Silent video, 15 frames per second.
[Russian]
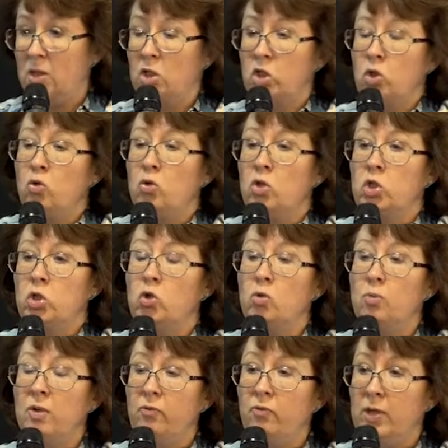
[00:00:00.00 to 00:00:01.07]
что, что
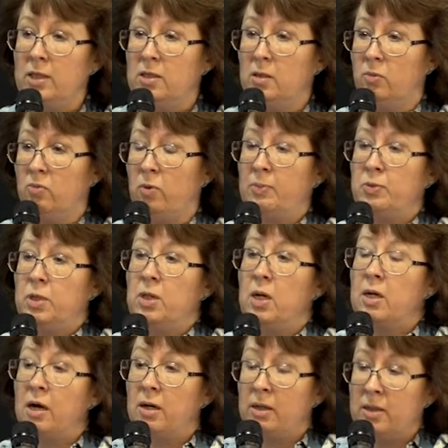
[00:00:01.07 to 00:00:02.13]
мы видим вообще,
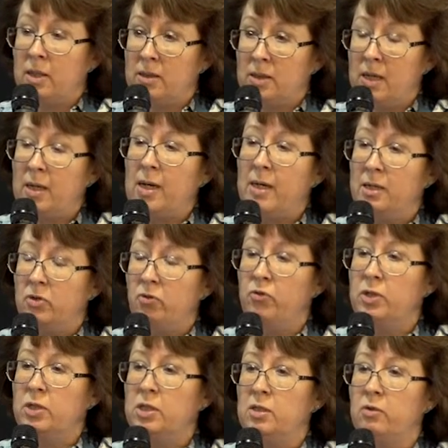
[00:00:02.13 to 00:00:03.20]
как, какая
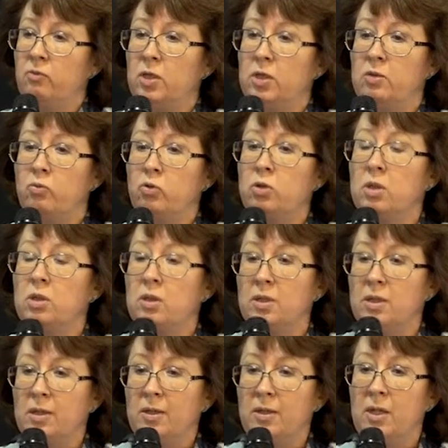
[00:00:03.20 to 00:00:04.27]
инфективность? Вот
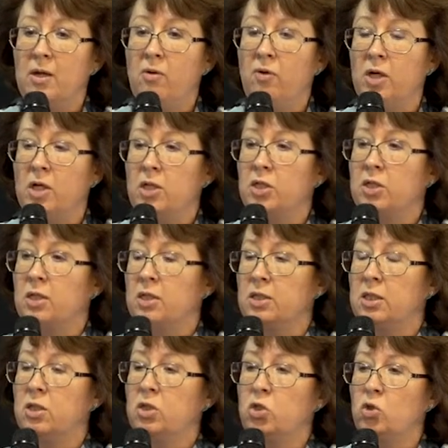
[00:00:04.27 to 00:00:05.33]
э, Илья Валерьевич
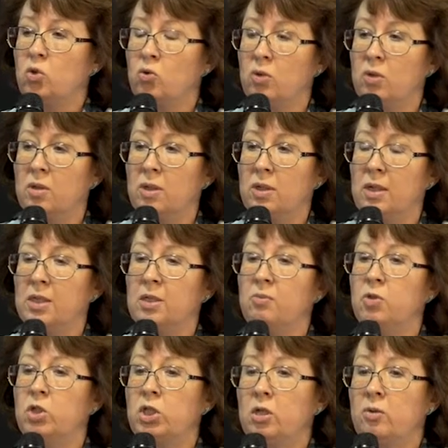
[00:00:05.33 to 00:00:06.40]
сказал, что э, эта
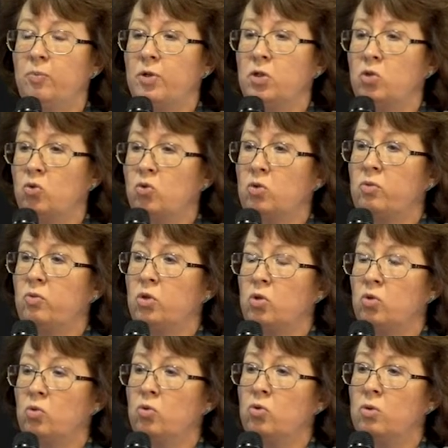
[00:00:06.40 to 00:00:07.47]
мишень присутствует
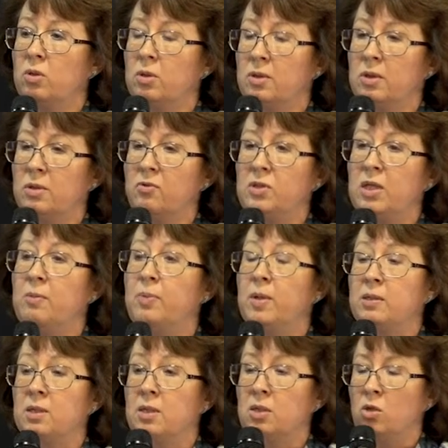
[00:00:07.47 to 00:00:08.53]
у, э, в
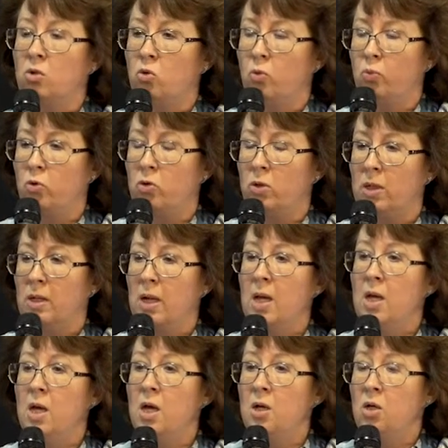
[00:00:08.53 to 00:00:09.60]
100% опухоли.
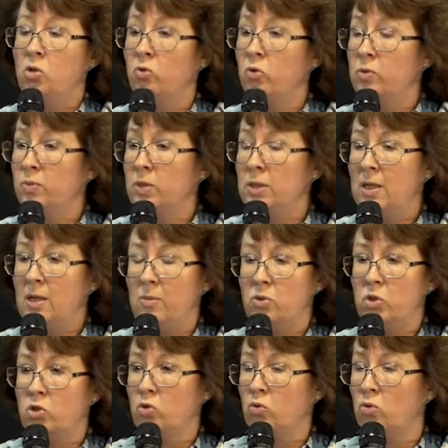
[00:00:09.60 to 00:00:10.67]
Но ведь мы знаем,
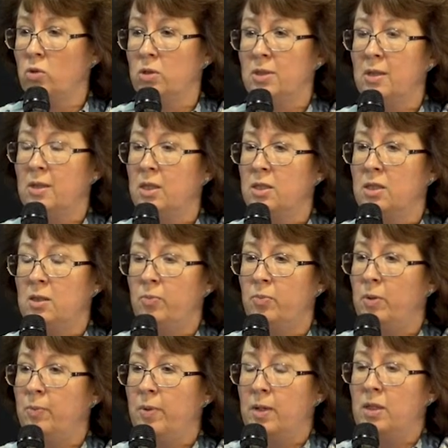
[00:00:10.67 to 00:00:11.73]
что таргетные
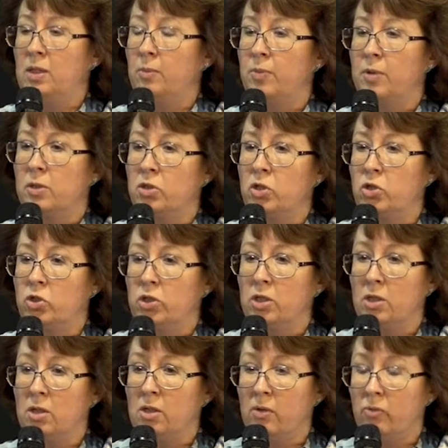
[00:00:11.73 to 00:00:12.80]
препараты практически
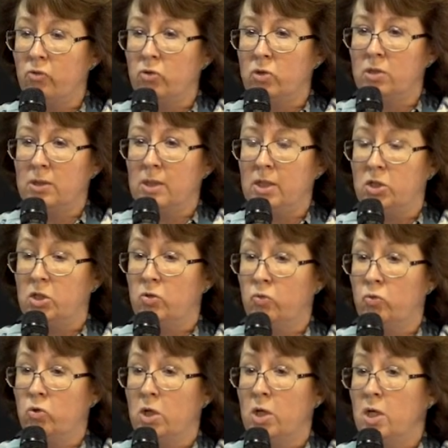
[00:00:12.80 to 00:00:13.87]
никого не
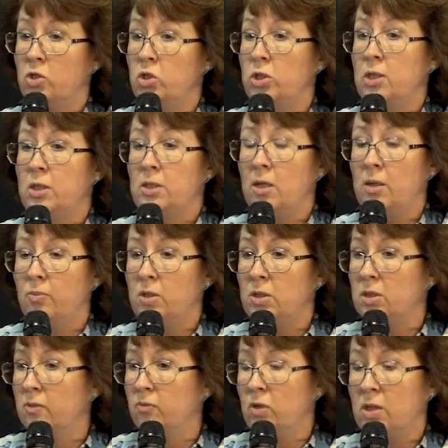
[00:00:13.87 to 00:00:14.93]
излечивают. Частота
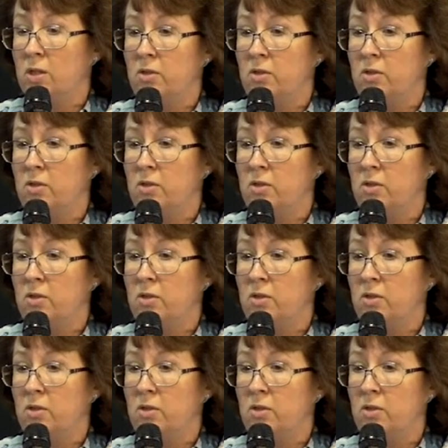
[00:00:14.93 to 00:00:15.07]
объективных